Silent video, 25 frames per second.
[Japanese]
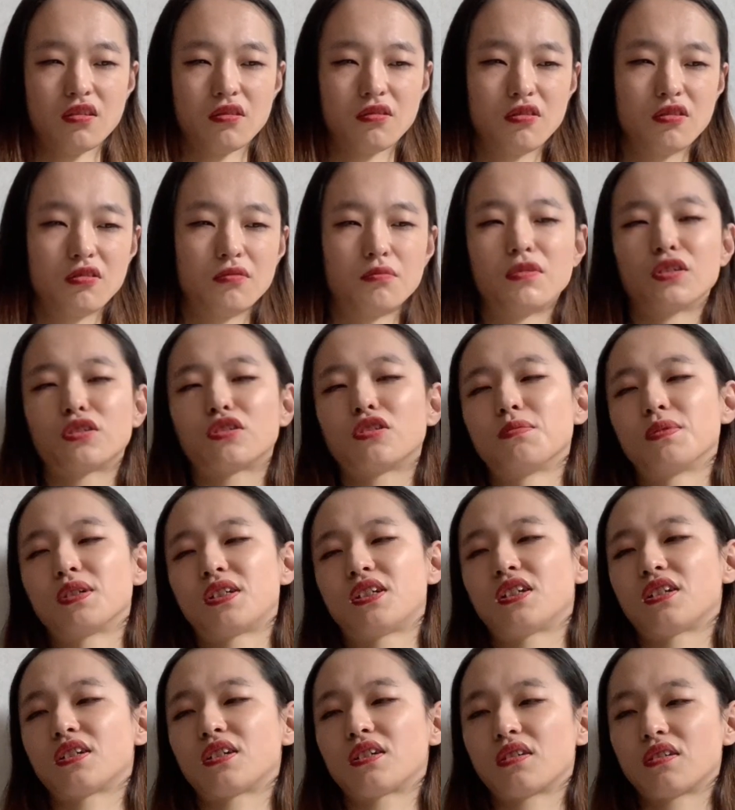を求め
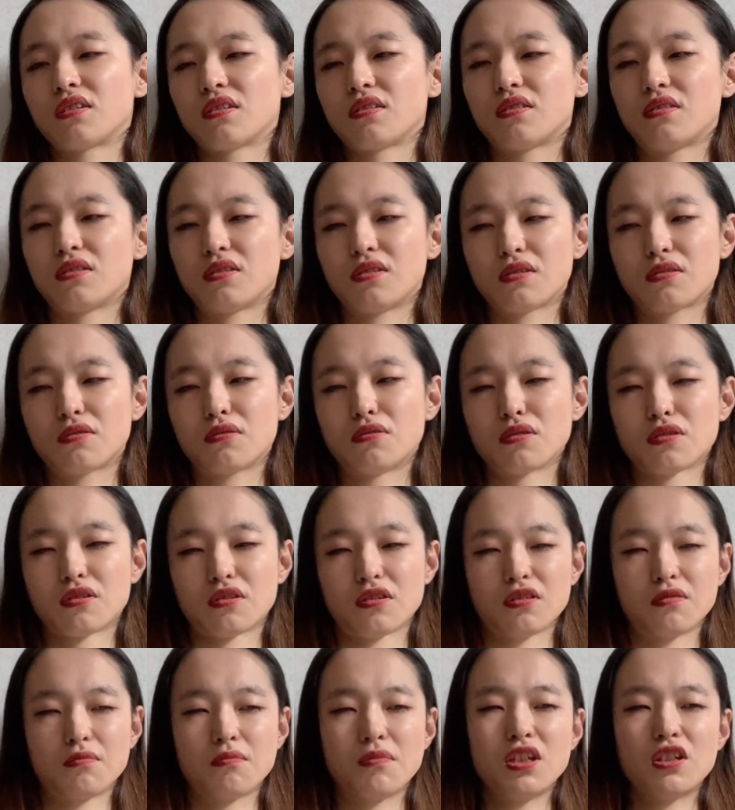てくる
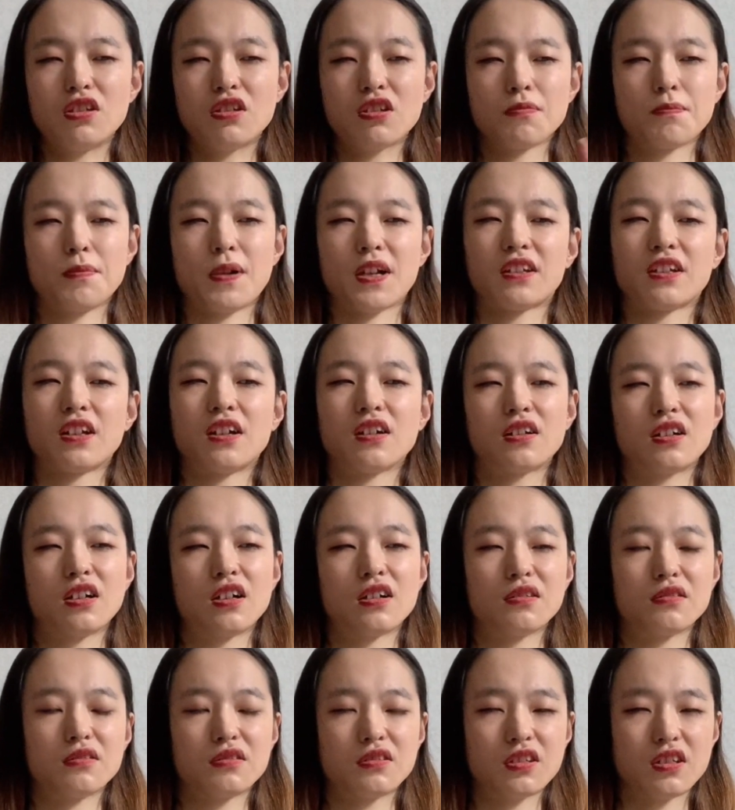コース3つパターンが
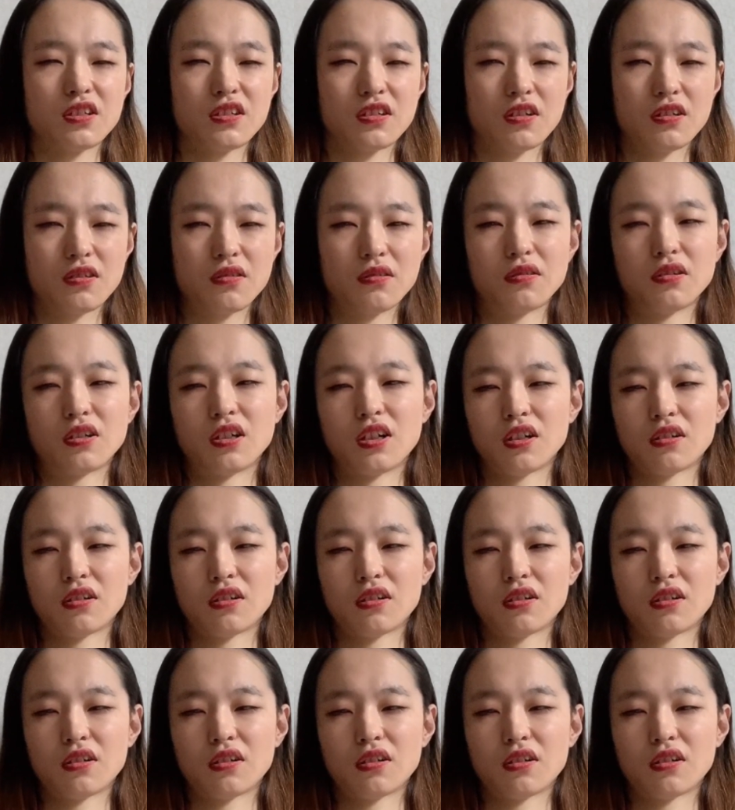あるんですけど